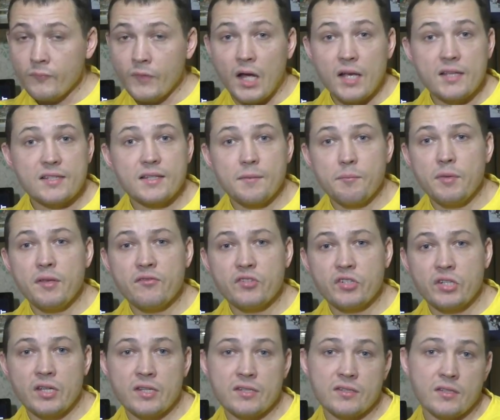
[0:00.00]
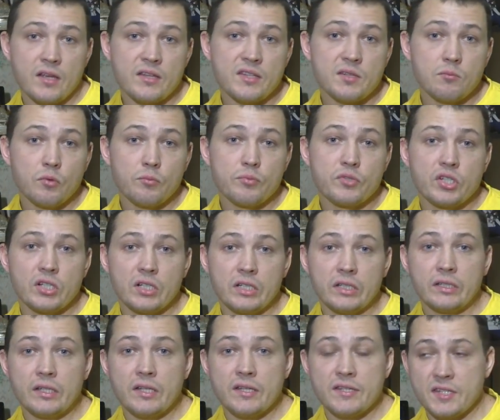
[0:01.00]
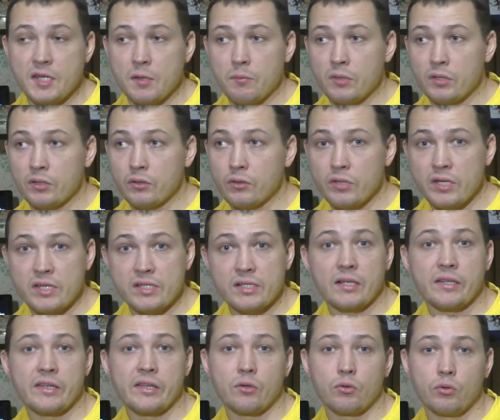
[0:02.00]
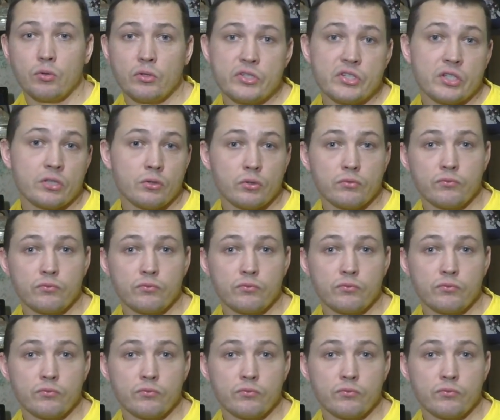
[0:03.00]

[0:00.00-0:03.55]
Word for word: Ослабевшие за зиму пчелиные семьи до нескольких улочек, до